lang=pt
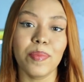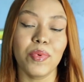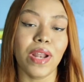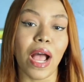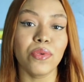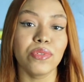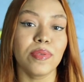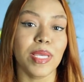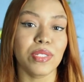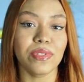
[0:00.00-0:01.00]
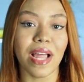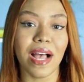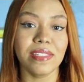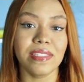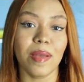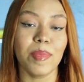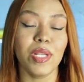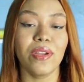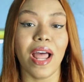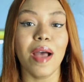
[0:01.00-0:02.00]
por algo que me ajudasse a
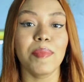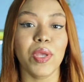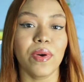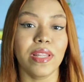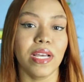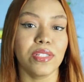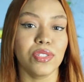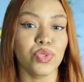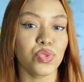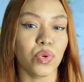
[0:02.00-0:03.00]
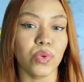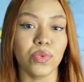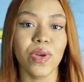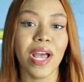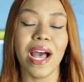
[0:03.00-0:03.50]
melhorar a minha qualidade de sono,